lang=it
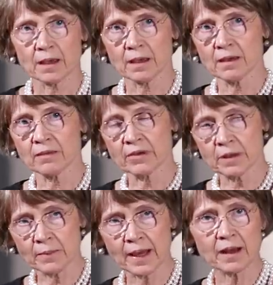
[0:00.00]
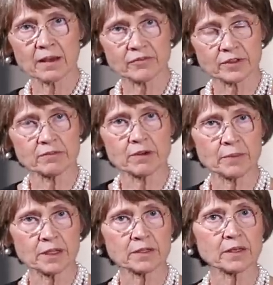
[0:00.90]
e Vermeer
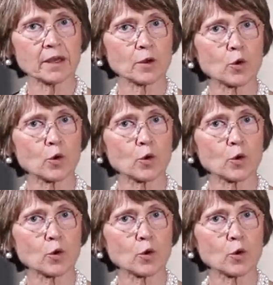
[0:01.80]
effettivamente è